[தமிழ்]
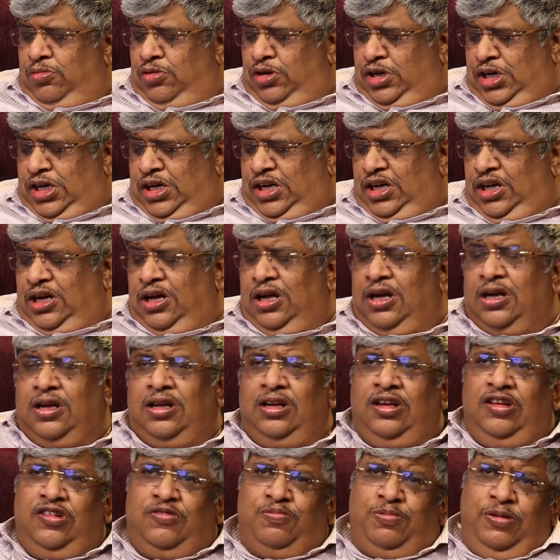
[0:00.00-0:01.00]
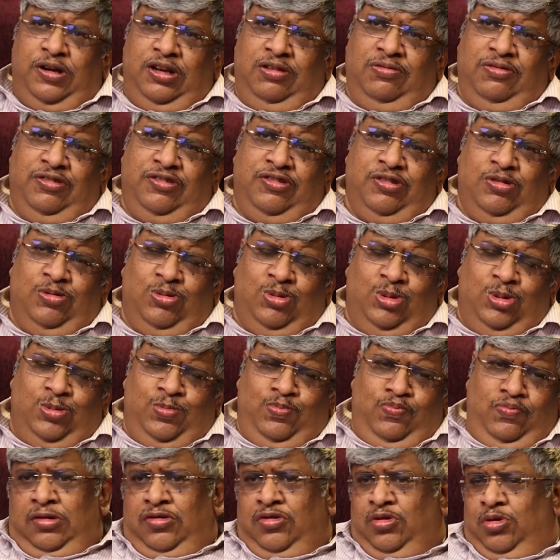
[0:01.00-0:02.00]
முன்னாடியே ஆர்கனைஸ் பண்ணி வச்சுருவோம்
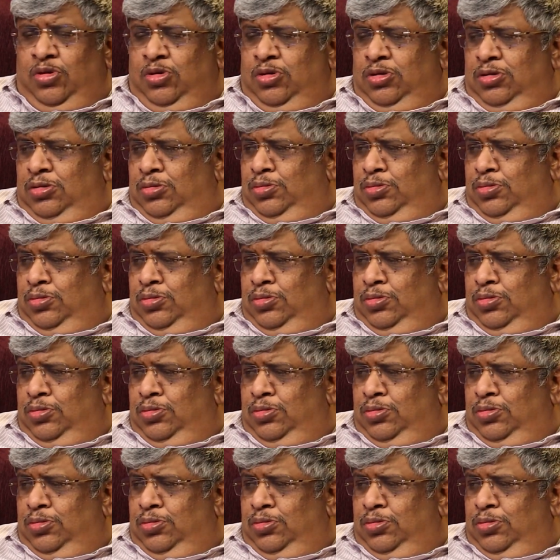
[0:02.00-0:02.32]
ஸோ